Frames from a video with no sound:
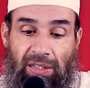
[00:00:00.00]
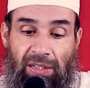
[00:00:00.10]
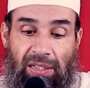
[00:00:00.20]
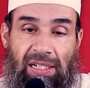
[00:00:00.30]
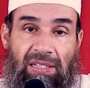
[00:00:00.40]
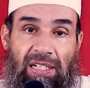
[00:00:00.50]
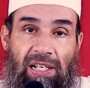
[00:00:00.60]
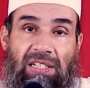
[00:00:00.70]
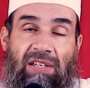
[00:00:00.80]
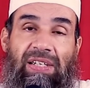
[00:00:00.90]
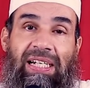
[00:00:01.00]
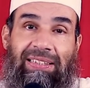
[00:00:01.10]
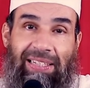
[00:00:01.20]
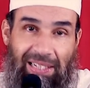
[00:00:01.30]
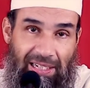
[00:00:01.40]
آه، التي ليس فيها
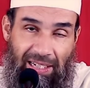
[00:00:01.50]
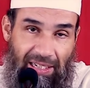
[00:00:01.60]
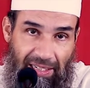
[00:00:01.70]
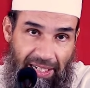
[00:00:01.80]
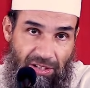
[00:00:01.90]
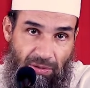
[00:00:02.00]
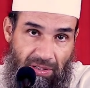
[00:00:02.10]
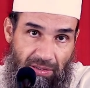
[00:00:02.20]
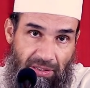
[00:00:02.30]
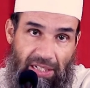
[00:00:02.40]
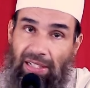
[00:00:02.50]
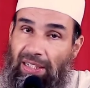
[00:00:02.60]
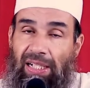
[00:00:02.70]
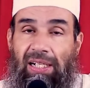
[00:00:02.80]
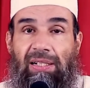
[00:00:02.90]
تغيير لخلق الله عز وجل يعني
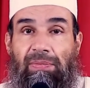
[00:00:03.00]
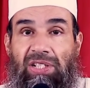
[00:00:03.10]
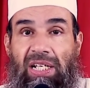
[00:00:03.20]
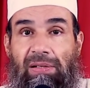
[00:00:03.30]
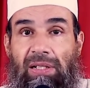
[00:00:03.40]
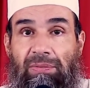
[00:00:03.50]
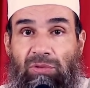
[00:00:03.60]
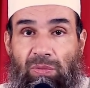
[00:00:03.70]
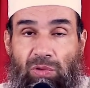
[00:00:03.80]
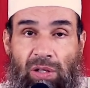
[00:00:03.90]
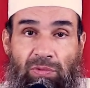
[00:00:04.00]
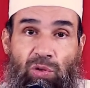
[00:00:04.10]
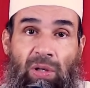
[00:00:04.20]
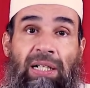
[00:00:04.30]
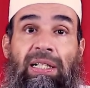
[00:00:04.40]
احنا المسائل من
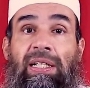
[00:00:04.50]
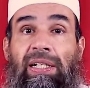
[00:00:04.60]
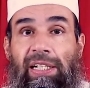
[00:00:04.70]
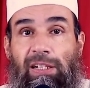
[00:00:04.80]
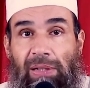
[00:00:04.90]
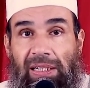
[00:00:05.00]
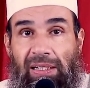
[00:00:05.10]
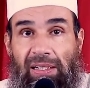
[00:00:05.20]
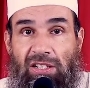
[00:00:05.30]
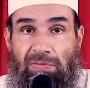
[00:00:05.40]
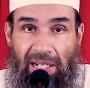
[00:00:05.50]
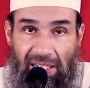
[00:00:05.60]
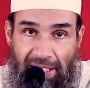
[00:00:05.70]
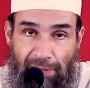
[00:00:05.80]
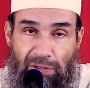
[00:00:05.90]
المشروعه يعني بعض الاصباغ
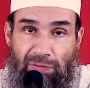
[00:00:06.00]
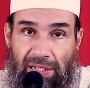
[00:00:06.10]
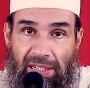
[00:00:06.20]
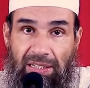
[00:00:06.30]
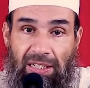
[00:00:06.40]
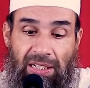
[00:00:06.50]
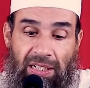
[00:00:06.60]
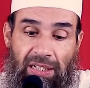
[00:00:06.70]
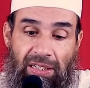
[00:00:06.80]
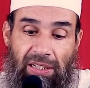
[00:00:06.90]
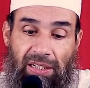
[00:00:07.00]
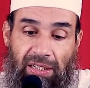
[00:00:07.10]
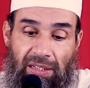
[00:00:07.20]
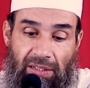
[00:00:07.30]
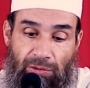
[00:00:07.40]
الخفيفه التي
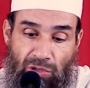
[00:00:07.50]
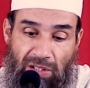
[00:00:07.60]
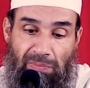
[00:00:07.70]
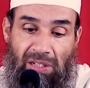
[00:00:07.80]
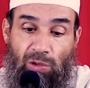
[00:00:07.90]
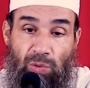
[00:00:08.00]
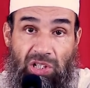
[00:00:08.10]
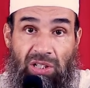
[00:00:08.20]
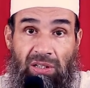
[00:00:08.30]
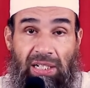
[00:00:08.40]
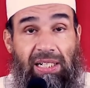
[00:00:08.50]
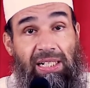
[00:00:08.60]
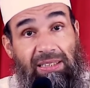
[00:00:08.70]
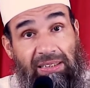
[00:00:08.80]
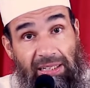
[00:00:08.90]
يعني تجمل الوجه لكن
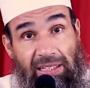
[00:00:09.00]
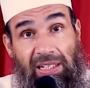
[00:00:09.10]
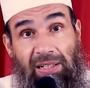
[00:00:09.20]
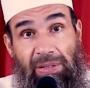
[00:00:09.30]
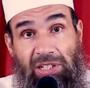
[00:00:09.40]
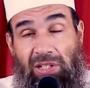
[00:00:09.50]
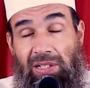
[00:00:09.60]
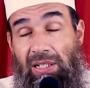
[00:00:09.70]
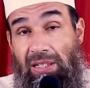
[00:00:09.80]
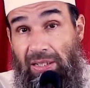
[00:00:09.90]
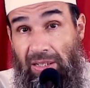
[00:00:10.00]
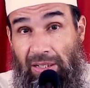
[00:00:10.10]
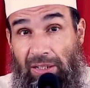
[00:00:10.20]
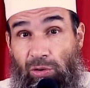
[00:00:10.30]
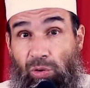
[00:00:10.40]
هذا التغيير بهذا الشكل
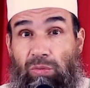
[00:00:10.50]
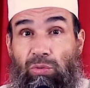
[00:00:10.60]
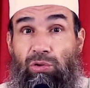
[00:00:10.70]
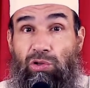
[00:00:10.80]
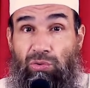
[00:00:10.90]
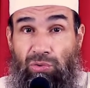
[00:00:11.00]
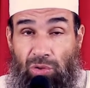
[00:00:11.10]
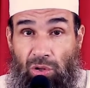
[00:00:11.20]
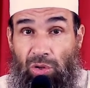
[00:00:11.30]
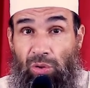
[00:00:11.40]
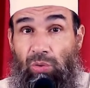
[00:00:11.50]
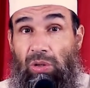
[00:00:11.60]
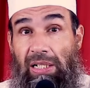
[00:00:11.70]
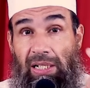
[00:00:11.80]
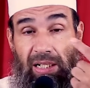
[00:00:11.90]
الرموش
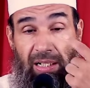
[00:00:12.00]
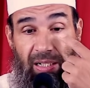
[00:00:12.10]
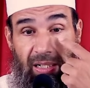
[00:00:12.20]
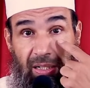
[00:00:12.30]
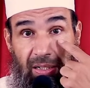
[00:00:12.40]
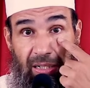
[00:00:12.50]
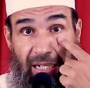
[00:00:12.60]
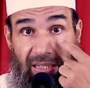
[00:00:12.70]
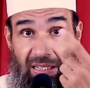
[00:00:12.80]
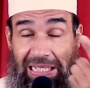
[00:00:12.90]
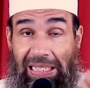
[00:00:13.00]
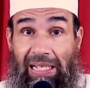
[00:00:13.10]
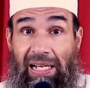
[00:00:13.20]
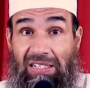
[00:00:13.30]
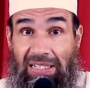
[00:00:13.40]
والعدسات
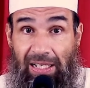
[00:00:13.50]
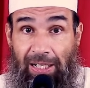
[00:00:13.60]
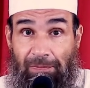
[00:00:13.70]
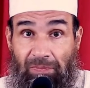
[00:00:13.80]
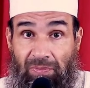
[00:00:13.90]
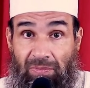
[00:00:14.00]
اللاصقه